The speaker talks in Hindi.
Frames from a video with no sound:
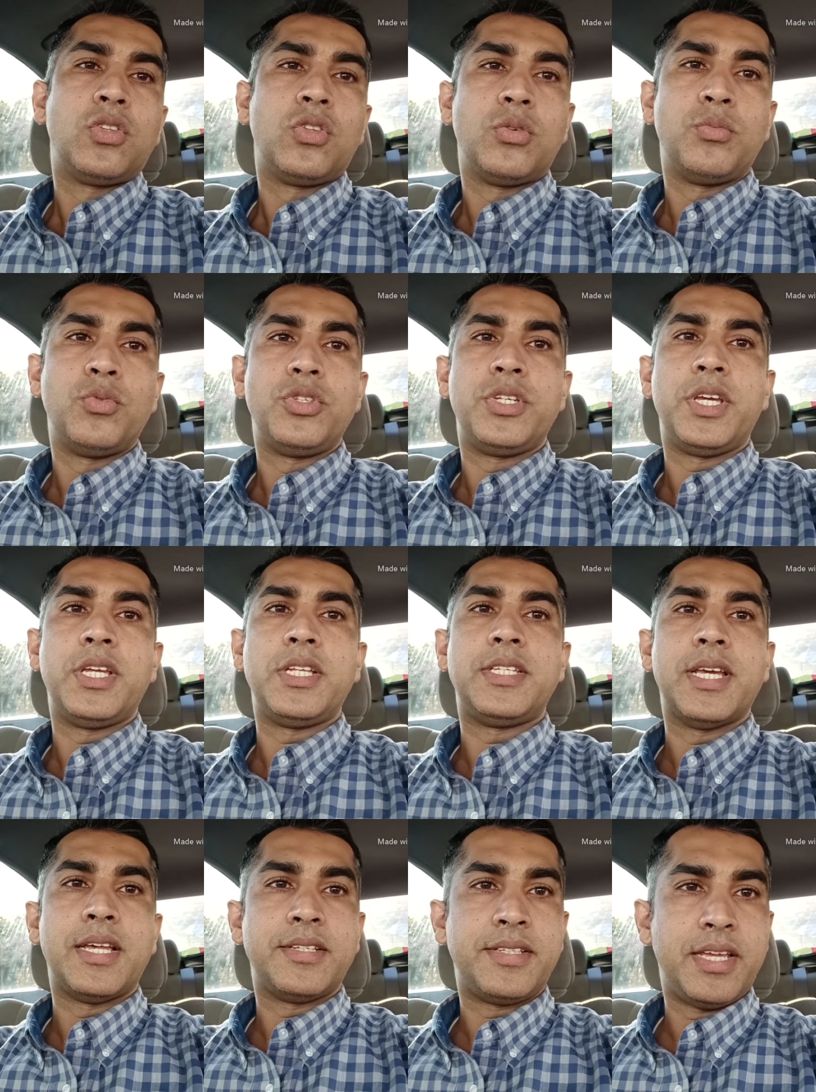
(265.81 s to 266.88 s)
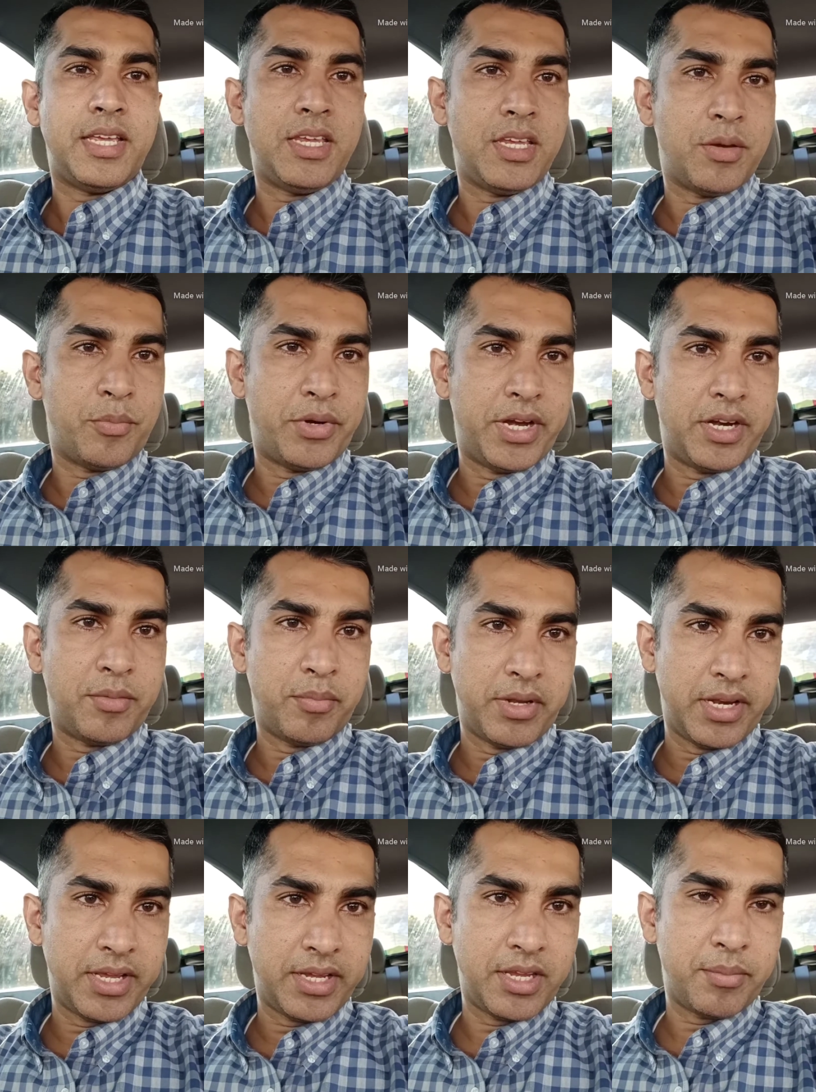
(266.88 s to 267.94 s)
तो मुझे जैसे ही अपडेट
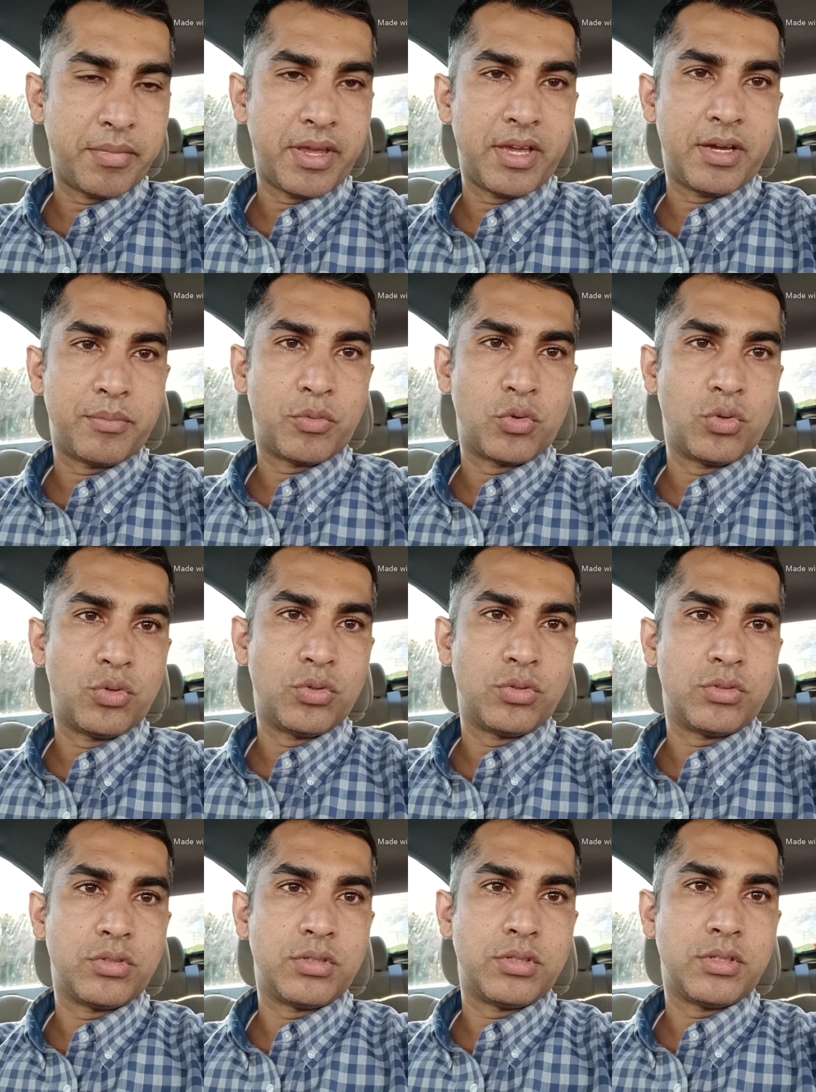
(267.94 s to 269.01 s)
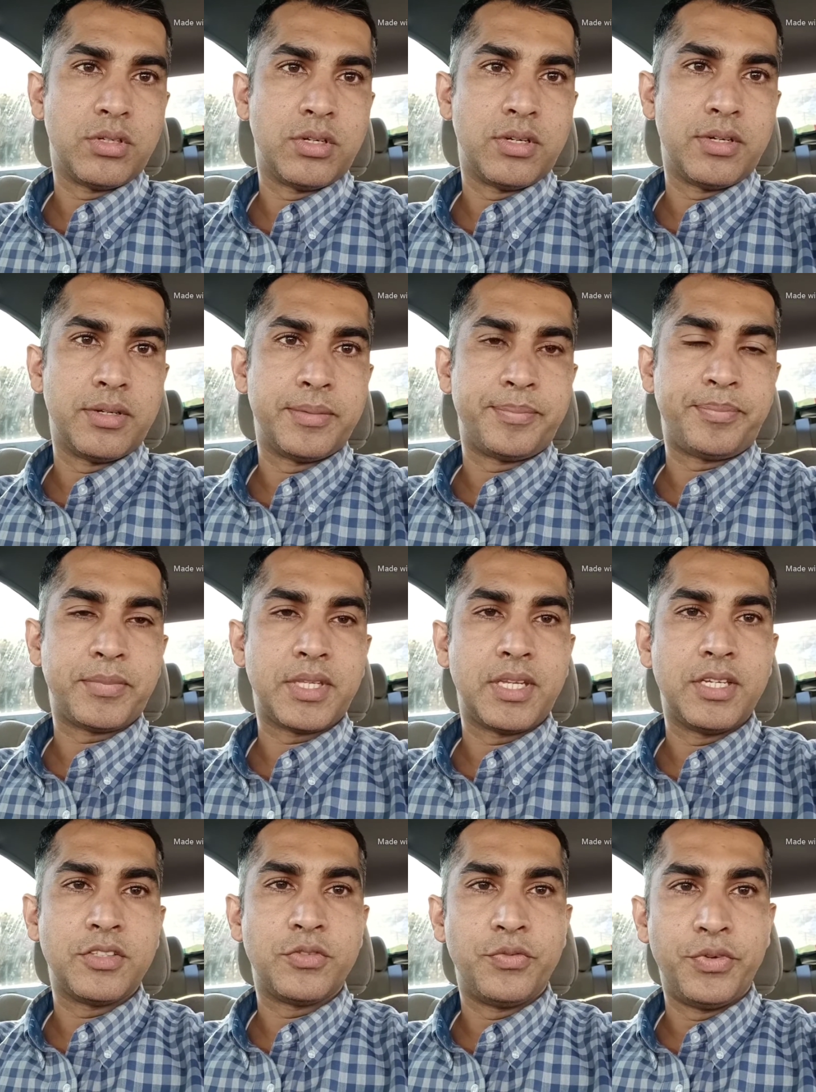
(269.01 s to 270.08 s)
मिलेगी मैं आपको आ,
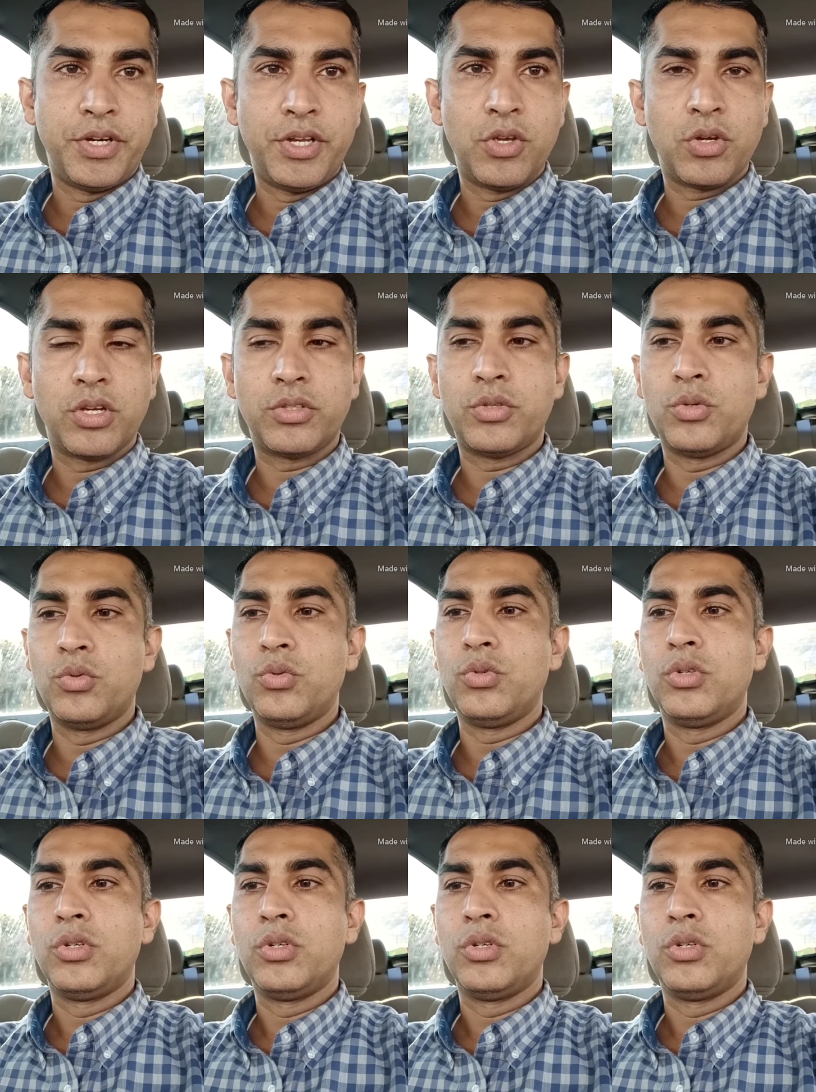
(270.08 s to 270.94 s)
इस वीडियो के थ्रू